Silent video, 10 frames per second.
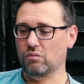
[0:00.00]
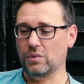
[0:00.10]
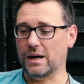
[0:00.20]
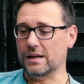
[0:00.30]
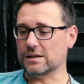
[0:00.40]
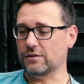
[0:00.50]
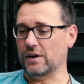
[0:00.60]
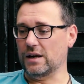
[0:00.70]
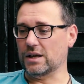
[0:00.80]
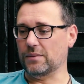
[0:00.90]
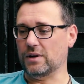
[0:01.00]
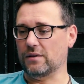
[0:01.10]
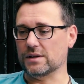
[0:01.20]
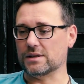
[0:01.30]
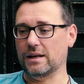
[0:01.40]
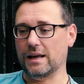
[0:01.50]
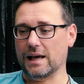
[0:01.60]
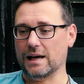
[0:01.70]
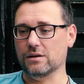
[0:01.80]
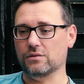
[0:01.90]
Mir hat es gefallen, ich habe wieder was
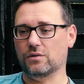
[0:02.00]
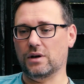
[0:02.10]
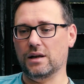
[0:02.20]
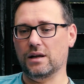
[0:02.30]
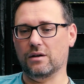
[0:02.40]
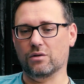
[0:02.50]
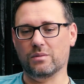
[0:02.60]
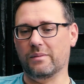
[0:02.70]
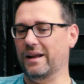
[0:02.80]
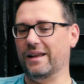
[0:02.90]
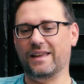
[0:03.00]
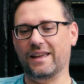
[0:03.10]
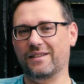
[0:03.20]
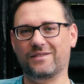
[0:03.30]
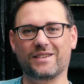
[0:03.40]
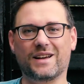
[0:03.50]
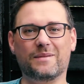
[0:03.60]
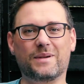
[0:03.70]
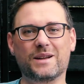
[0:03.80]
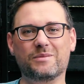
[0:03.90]
gelernt, vor allen Dingen auch über meine Gegend. Wir
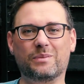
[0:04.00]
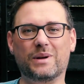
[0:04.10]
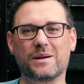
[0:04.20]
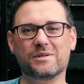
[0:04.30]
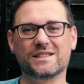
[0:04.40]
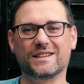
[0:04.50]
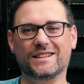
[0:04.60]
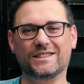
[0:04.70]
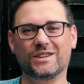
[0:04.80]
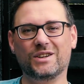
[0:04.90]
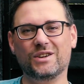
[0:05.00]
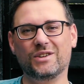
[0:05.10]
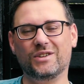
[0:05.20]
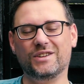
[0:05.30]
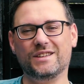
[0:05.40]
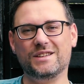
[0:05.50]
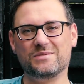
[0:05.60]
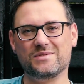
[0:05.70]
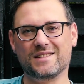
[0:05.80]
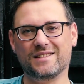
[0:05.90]
haben alle mit Blei bezahlt und in
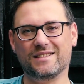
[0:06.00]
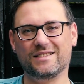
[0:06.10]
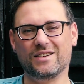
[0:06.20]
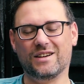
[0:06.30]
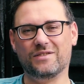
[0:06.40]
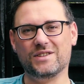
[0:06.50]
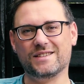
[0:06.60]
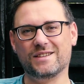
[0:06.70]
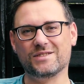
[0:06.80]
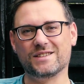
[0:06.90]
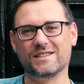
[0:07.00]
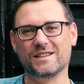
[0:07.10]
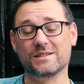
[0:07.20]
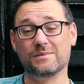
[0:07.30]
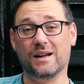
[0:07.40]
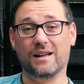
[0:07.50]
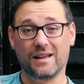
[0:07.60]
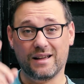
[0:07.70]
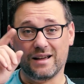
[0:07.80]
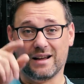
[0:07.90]
diesem Sinne, ja, wir sehen uns das nächste Mal.
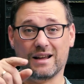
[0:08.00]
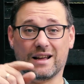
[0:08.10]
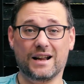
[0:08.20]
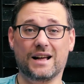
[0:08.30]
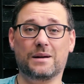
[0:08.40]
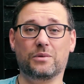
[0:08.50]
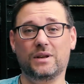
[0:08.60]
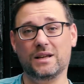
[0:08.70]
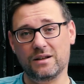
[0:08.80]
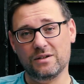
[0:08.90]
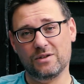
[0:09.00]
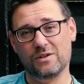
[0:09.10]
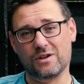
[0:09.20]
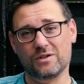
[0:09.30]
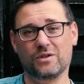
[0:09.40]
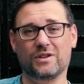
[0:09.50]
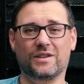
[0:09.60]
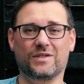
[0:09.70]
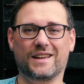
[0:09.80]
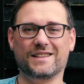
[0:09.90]
Kanal abonnieren, Glocke drücken
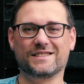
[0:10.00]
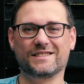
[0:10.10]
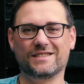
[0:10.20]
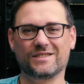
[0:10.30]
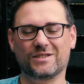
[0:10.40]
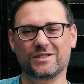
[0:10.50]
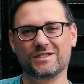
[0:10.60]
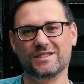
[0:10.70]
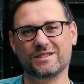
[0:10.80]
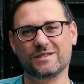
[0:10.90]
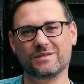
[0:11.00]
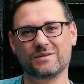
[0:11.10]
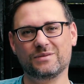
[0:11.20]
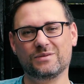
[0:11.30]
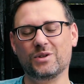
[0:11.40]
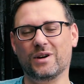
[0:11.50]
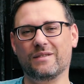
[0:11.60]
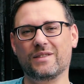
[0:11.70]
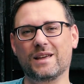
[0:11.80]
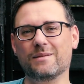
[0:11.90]
nicht vergessen und äh,
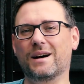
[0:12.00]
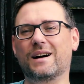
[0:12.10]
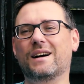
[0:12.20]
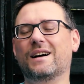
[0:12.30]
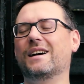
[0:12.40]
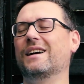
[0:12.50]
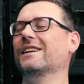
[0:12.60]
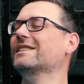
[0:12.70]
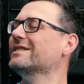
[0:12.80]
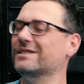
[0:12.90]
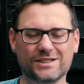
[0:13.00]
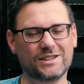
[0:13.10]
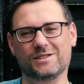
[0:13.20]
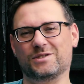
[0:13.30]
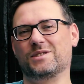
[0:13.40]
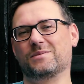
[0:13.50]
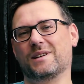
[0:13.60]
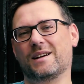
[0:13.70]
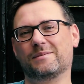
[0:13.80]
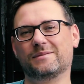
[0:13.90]
ja, immer sonnensüchtig
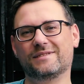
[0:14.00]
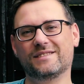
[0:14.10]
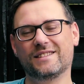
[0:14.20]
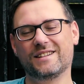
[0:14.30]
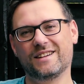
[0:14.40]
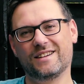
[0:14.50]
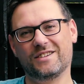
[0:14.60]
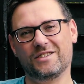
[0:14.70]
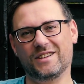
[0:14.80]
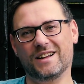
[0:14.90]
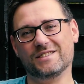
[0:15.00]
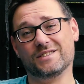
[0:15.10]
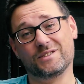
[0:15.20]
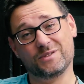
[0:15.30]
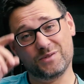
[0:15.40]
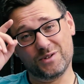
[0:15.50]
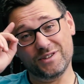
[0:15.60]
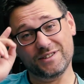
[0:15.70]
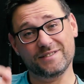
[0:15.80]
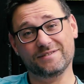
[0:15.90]
bleiben und allzeit gut Freund.